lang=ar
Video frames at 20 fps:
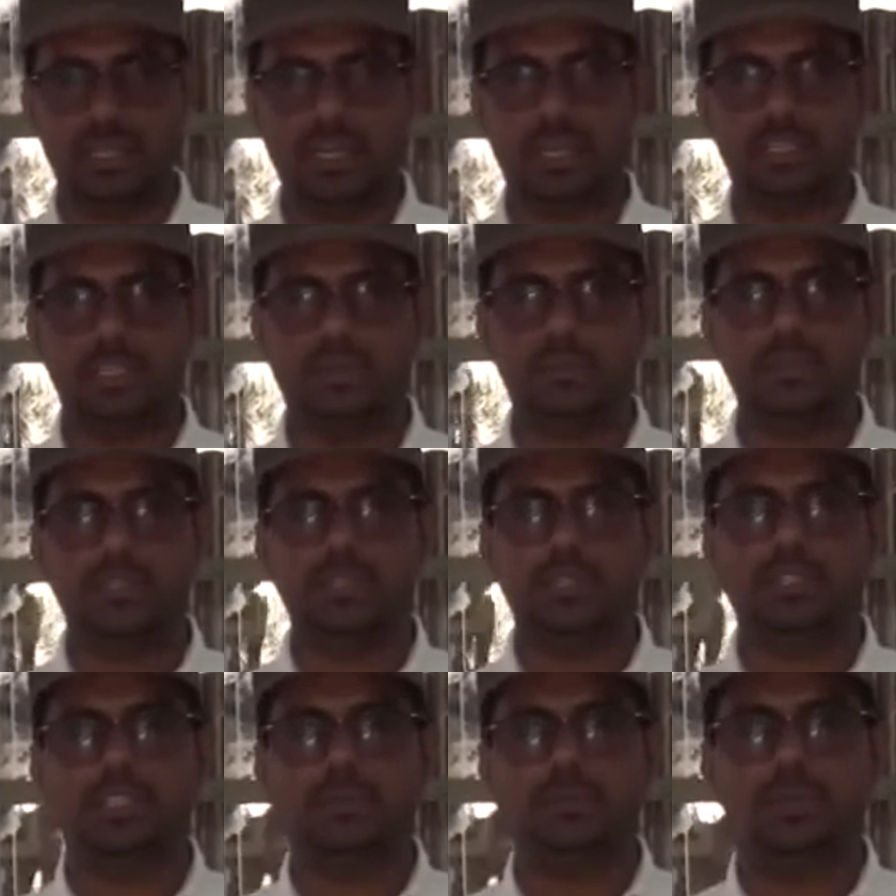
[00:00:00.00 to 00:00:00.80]

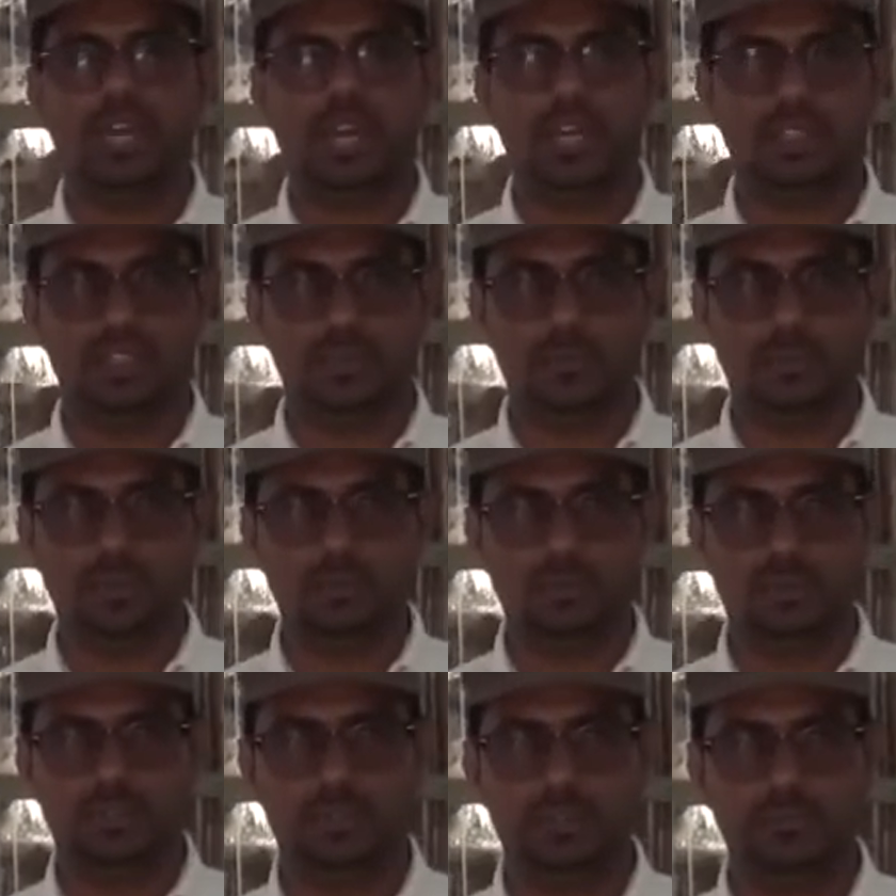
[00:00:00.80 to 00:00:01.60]
الخدمية
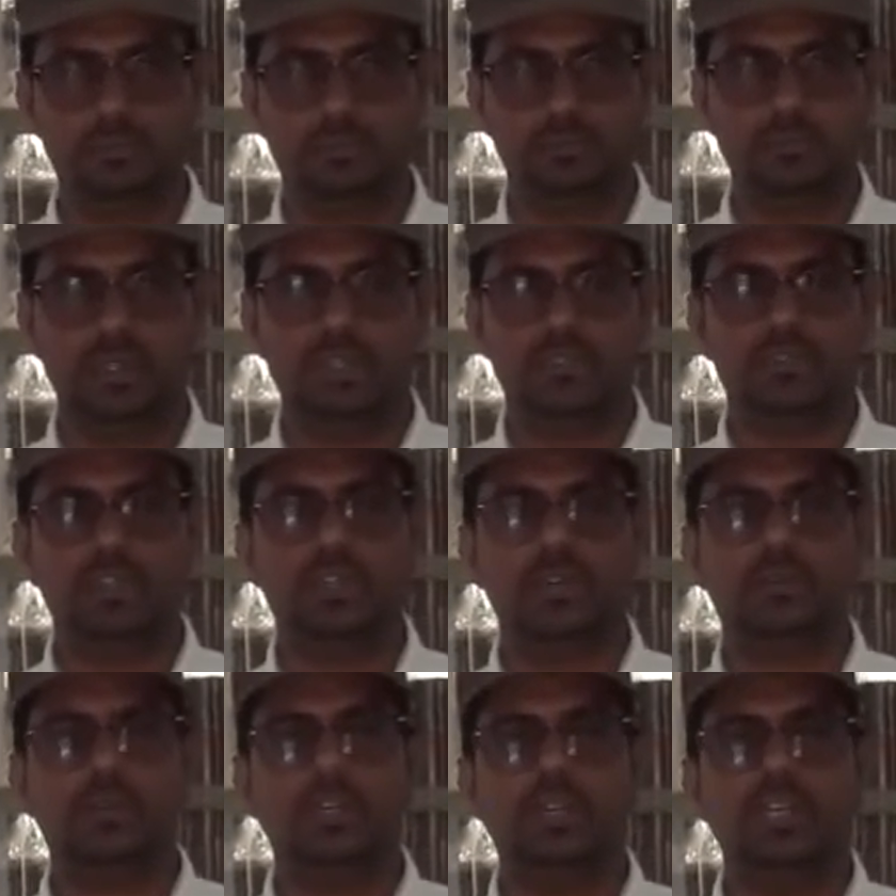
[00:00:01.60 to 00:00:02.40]
بحضرموت
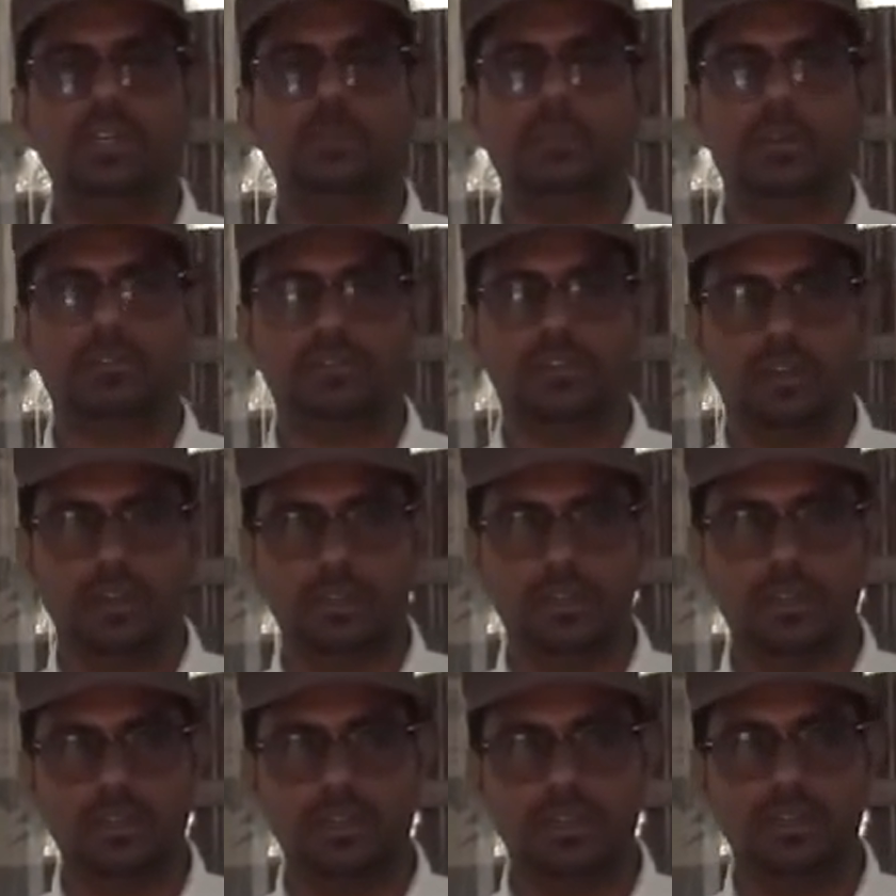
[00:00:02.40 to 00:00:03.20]
في كل مرفق
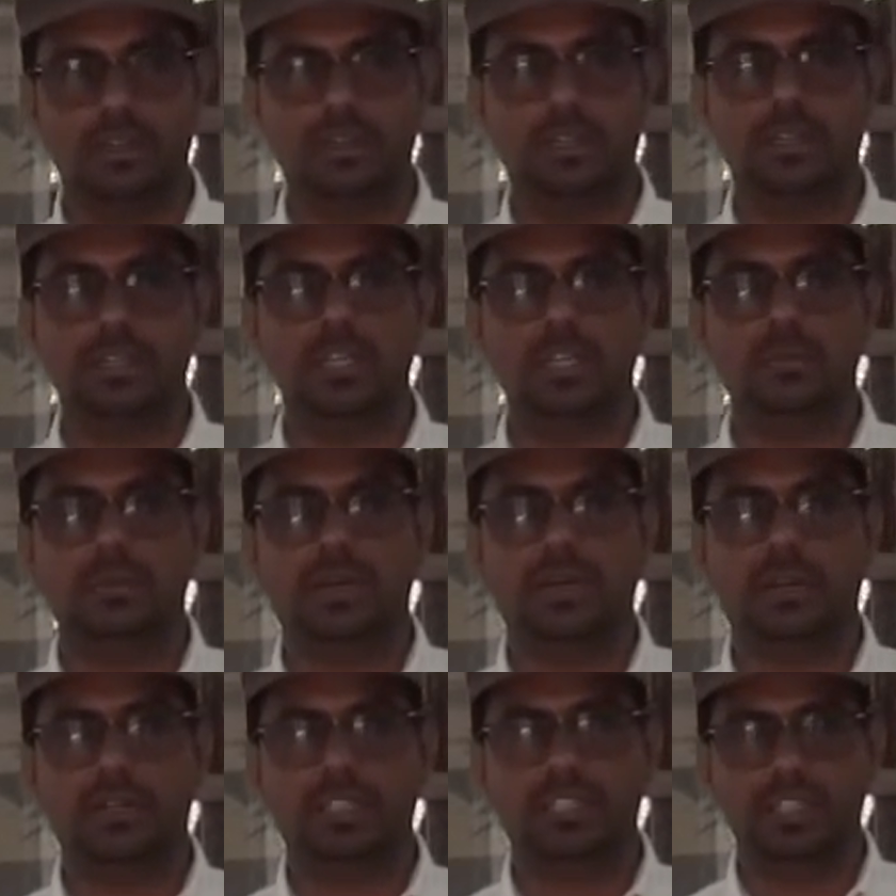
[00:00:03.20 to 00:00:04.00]

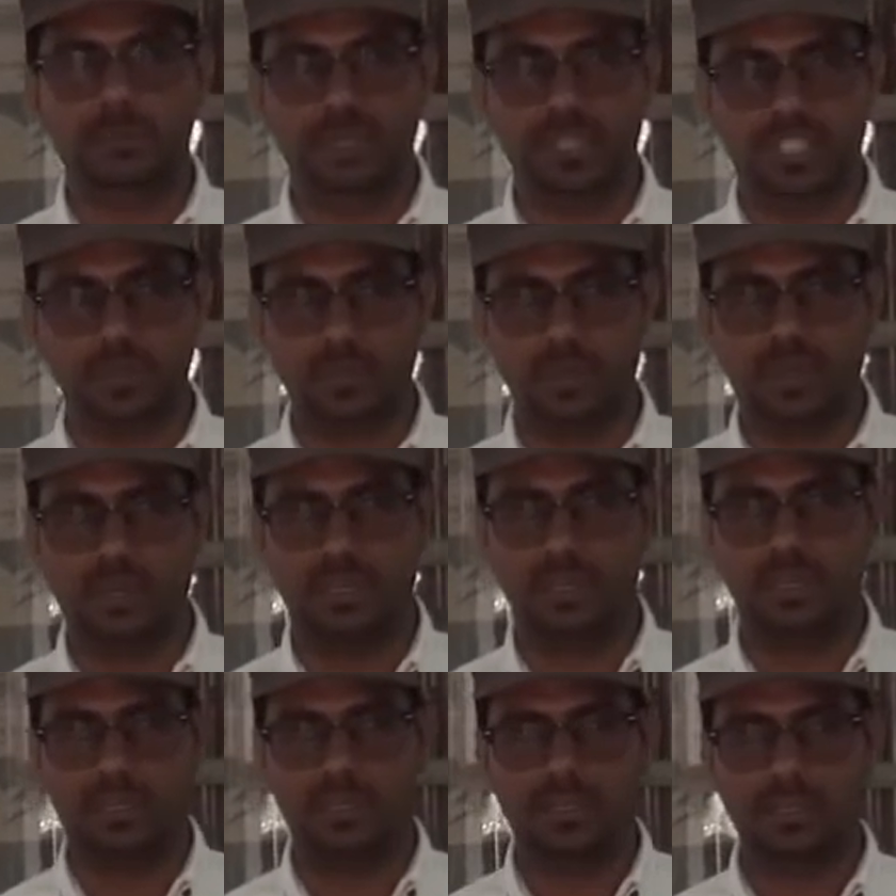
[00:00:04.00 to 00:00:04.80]
للإمارات بصمة
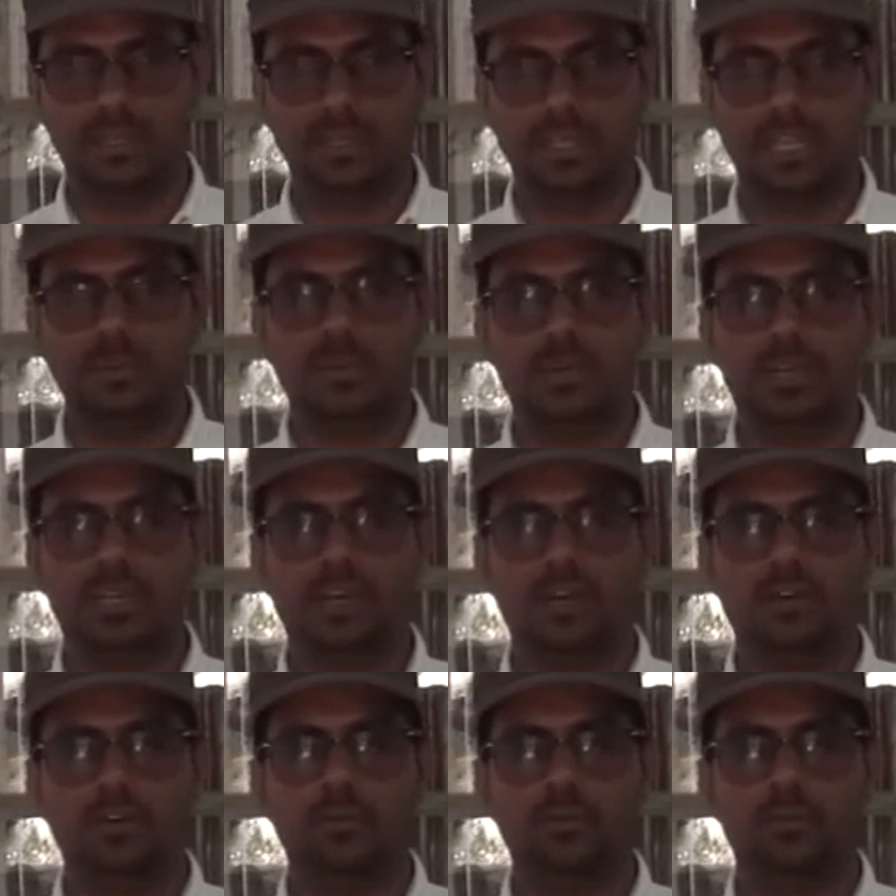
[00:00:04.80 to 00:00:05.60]
كما
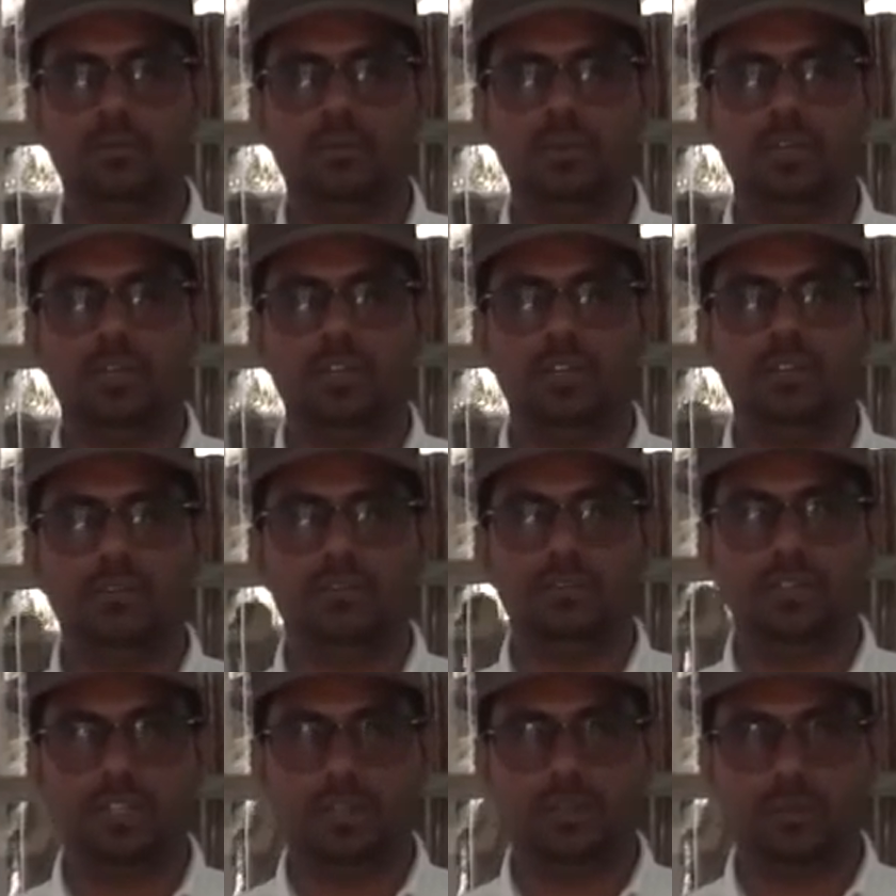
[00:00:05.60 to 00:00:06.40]
لهم
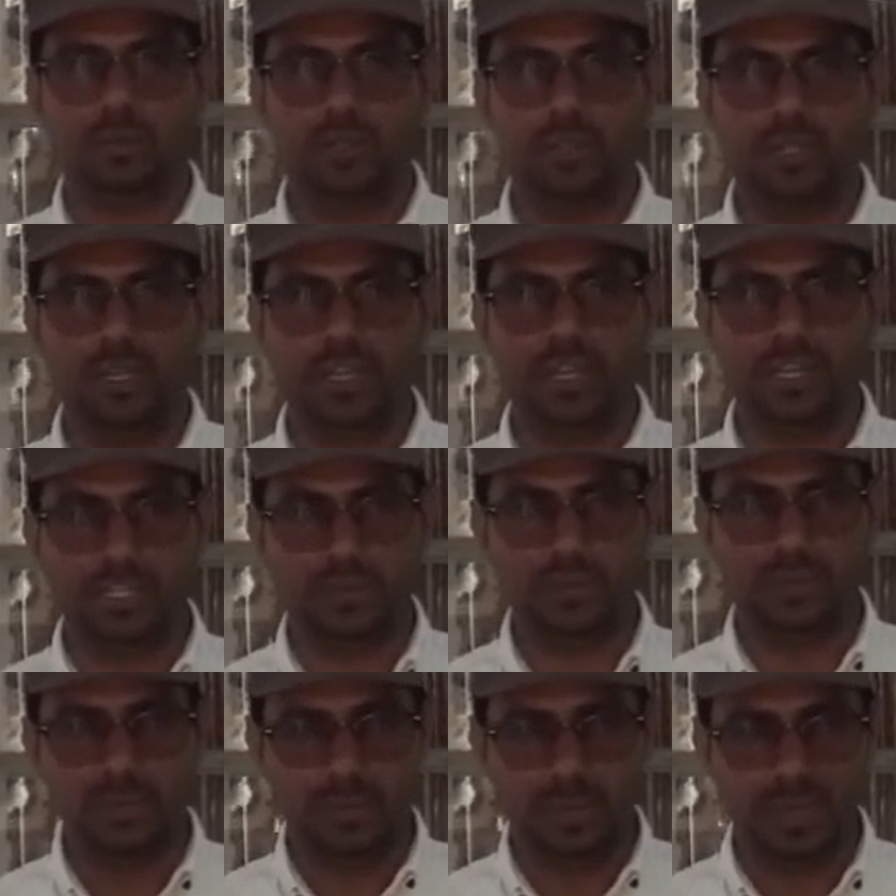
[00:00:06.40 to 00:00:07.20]
في كل
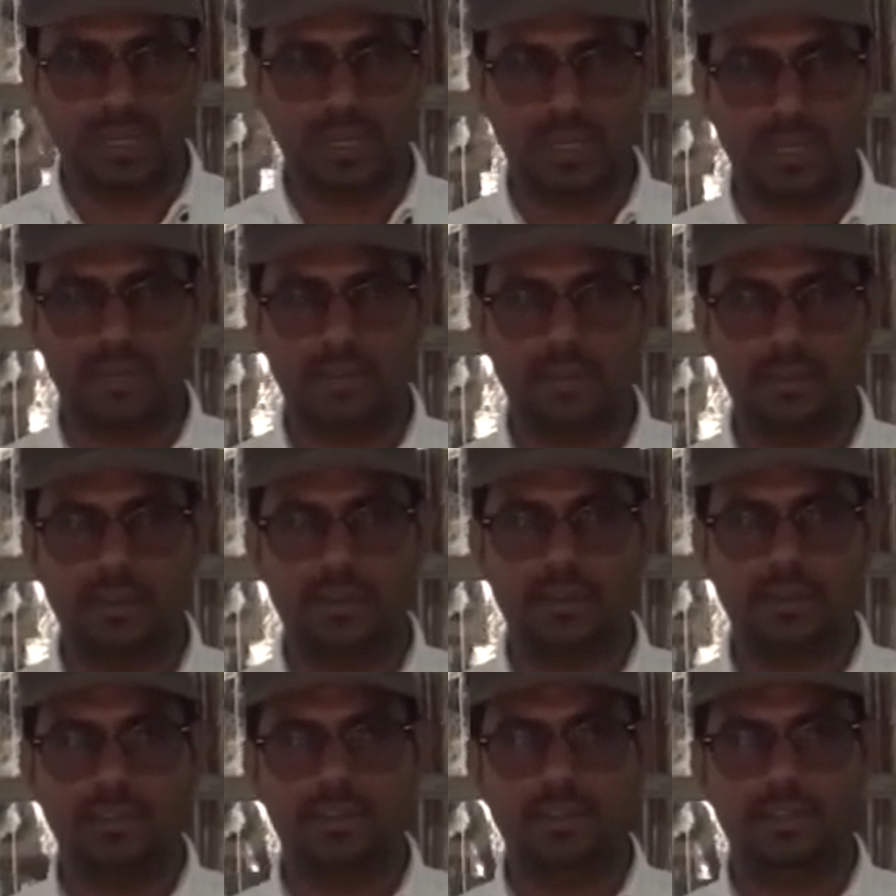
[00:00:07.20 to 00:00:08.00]
قلب مكان